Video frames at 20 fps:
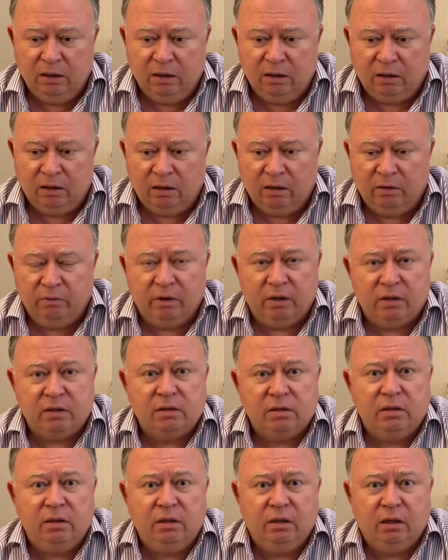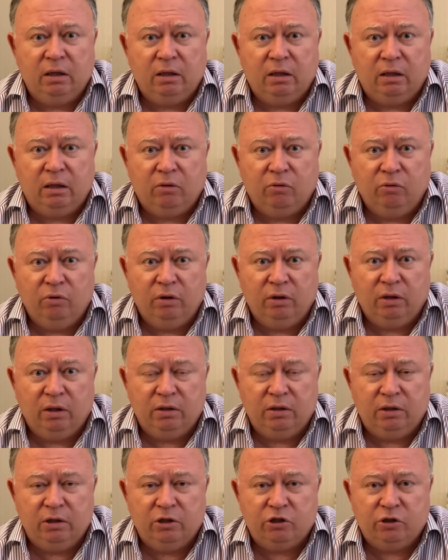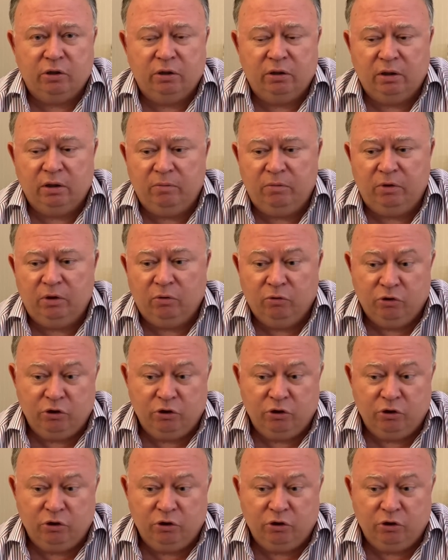как говорится, никакой надежды на мир.